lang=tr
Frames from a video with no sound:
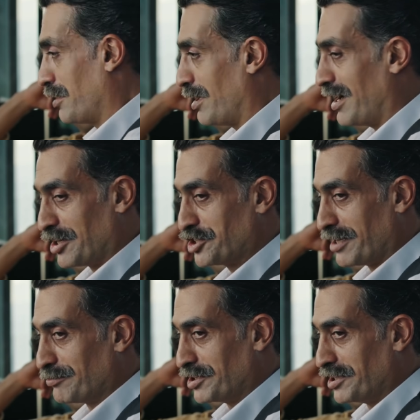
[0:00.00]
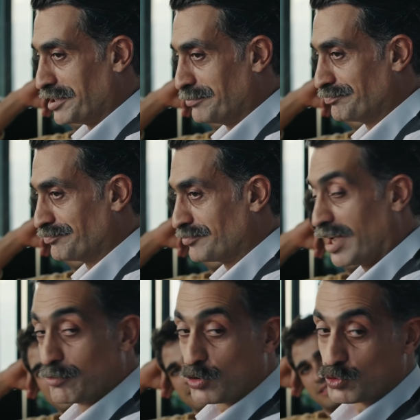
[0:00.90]
Ben akşam gideyim
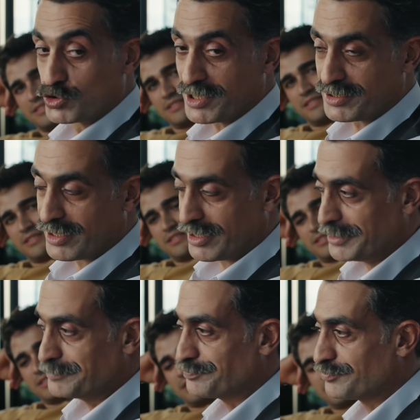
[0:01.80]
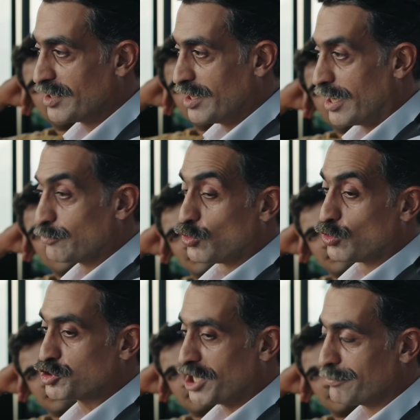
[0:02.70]
hem o nükete hem de
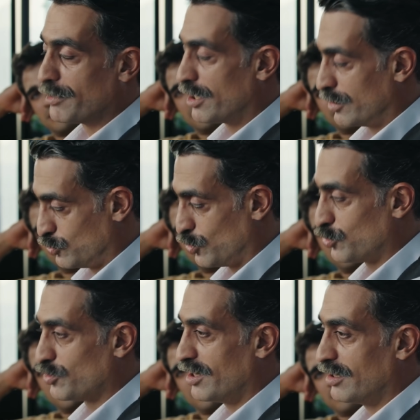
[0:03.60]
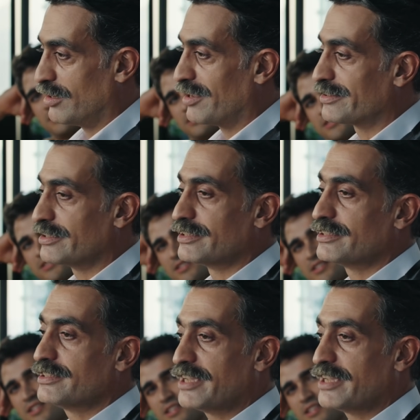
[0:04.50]
o çakma toruna haddini